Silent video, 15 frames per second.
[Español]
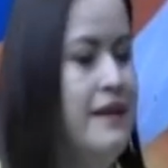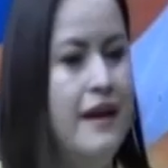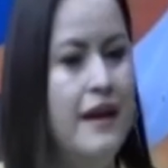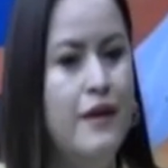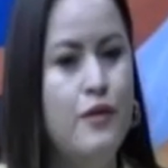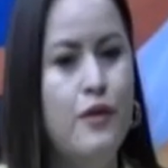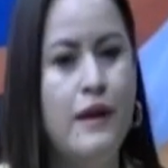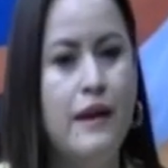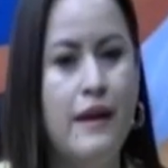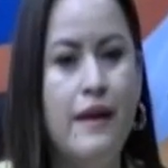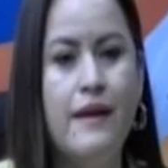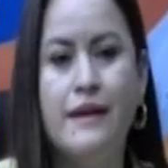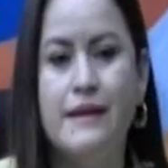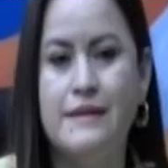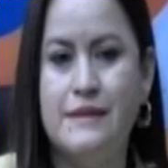ellos
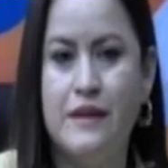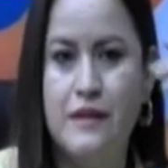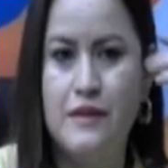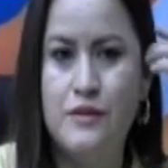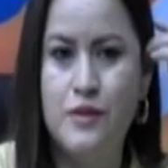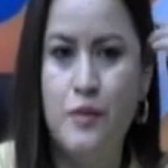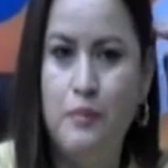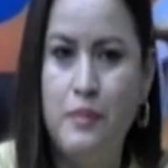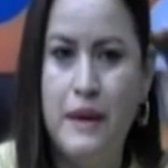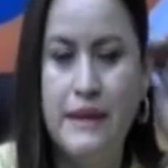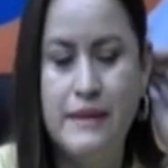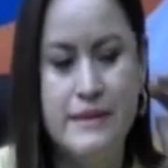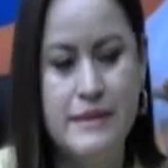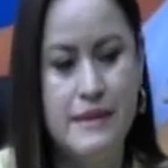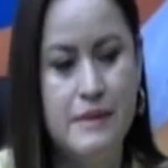creen que son
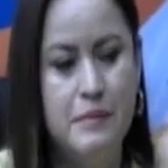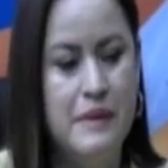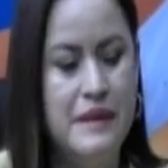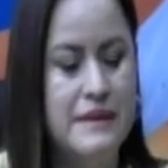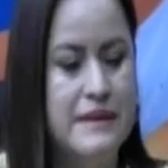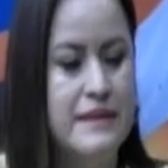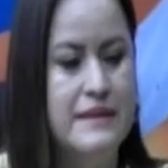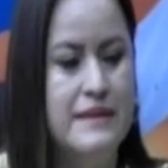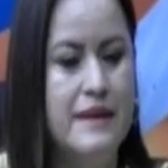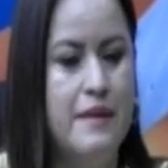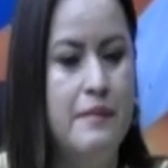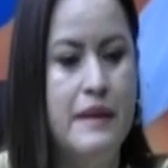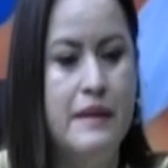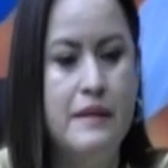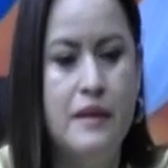parte simple y
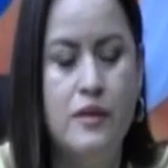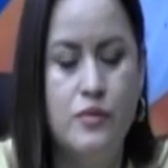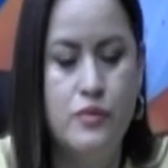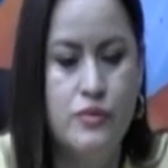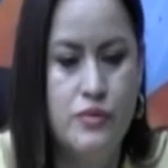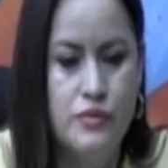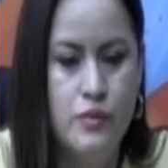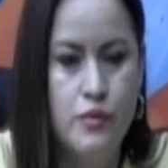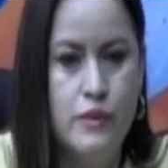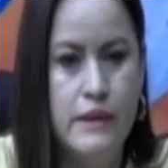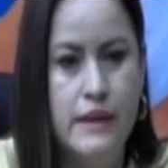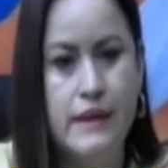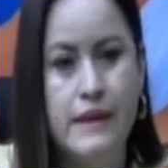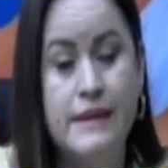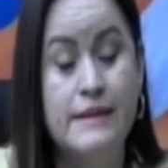sencillamente los
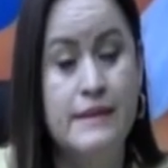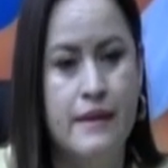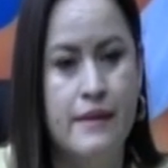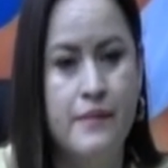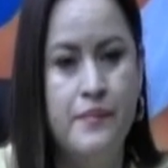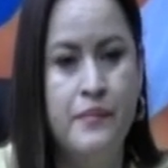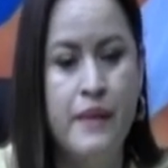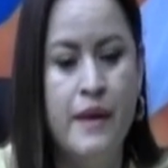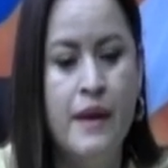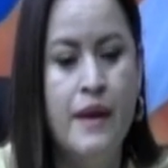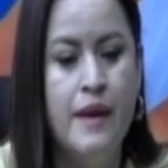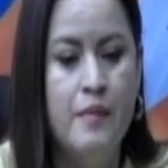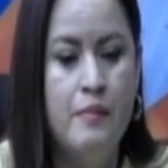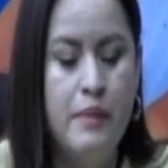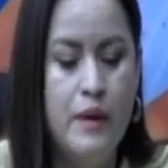utilizan.
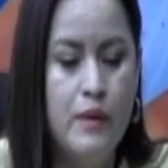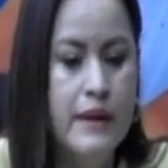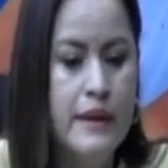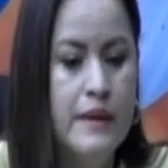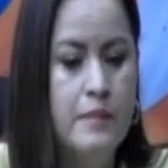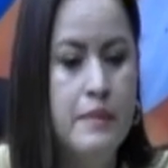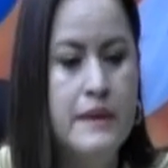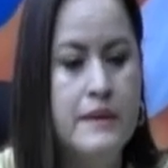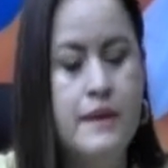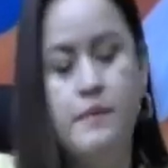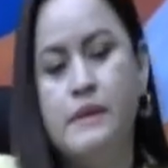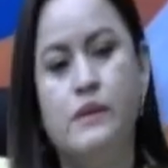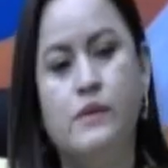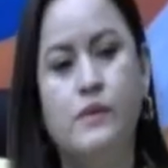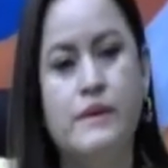Pero en el
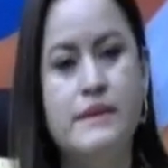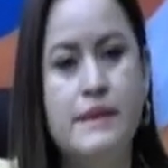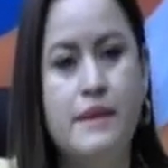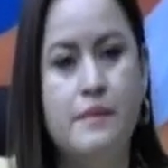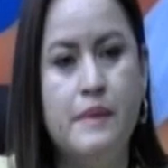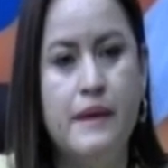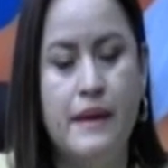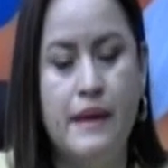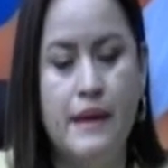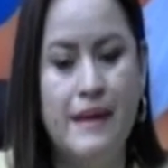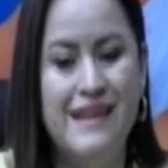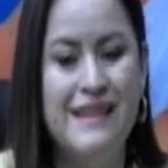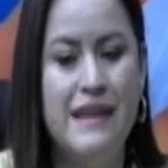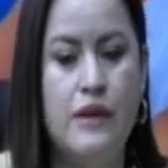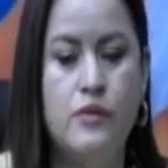departamento de San
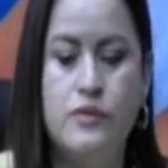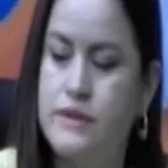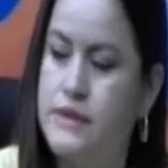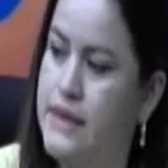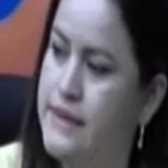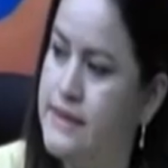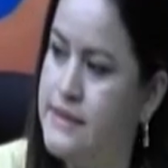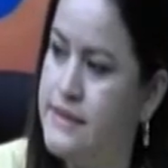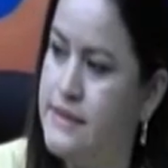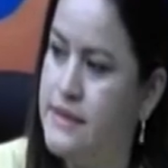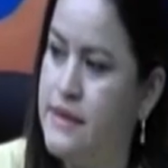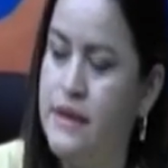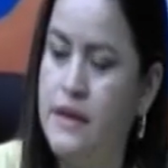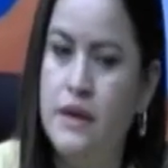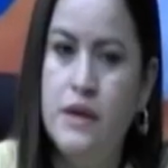Miguel, de los seis
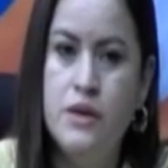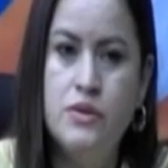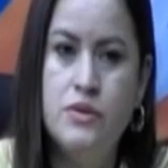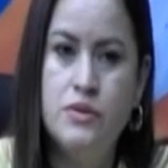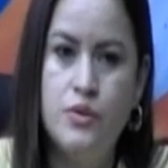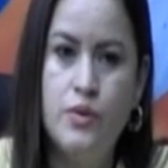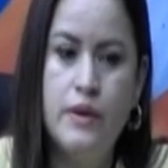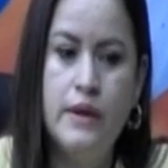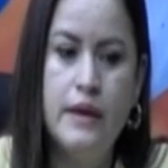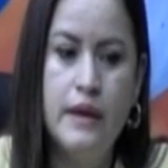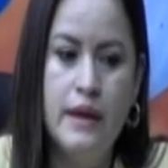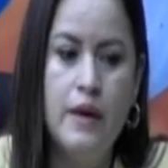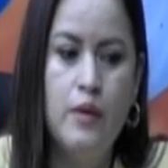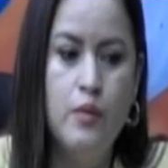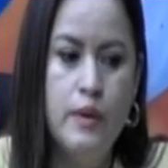soy
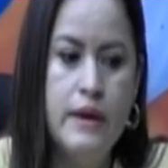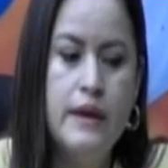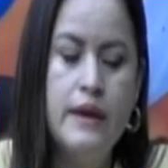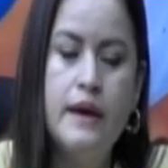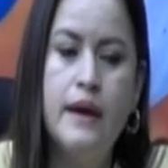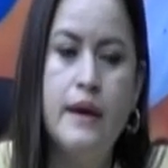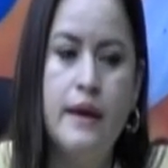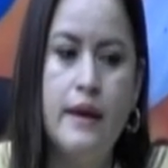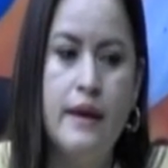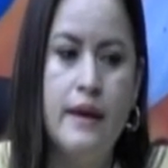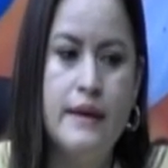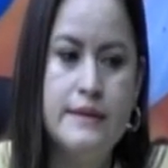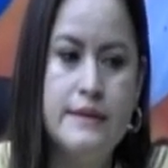la única que en